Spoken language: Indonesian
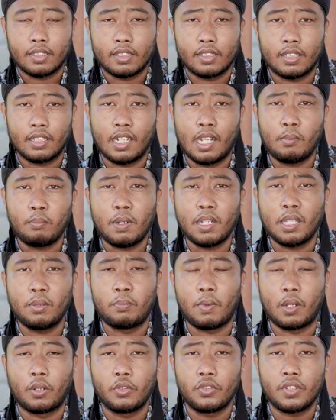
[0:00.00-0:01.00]
kenapa Ki
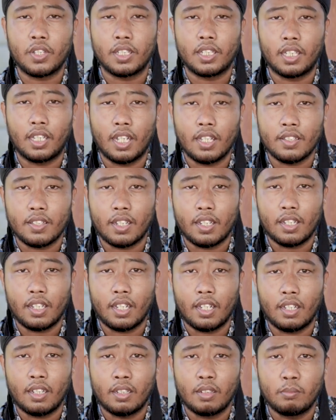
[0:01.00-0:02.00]
Bagus ketika
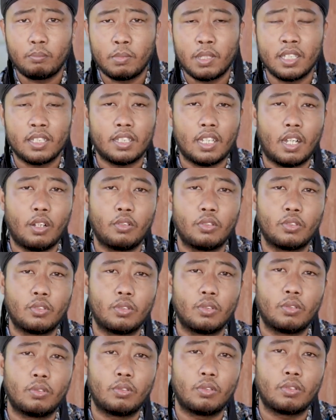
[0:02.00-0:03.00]
saya minta
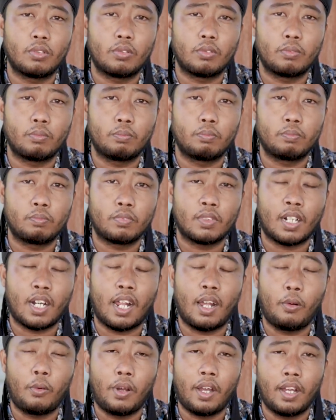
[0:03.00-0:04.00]
untuk
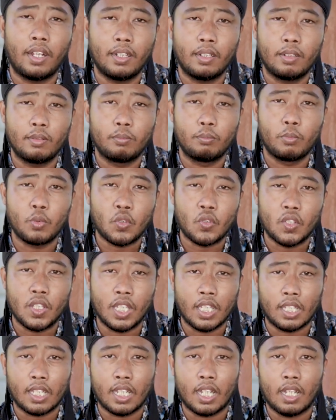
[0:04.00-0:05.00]
terawang
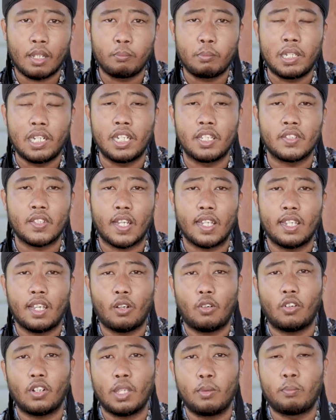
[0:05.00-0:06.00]
mustika milik
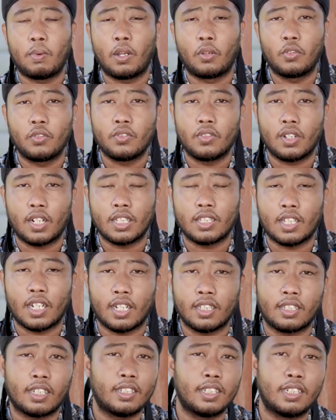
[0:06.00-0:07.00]
saya kok Ki Bagus
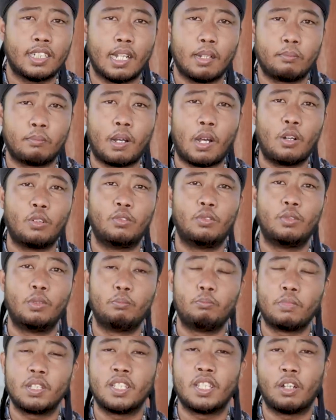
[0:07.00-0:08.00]
rata-rata tidak mau
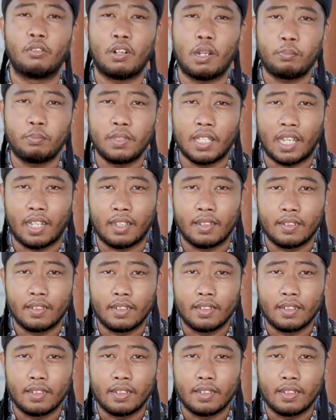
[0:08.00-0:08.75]
menjawabnya